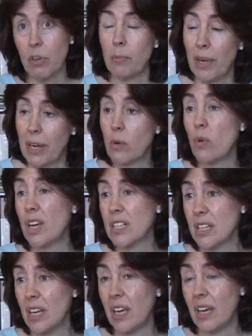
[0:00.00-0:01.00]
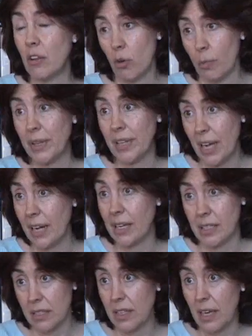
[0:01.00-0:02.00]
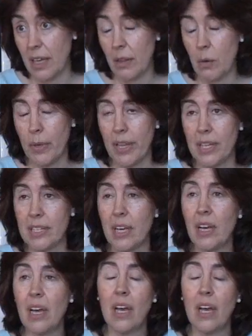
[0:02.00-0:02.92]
bueno, películas y documentales, de DVDs.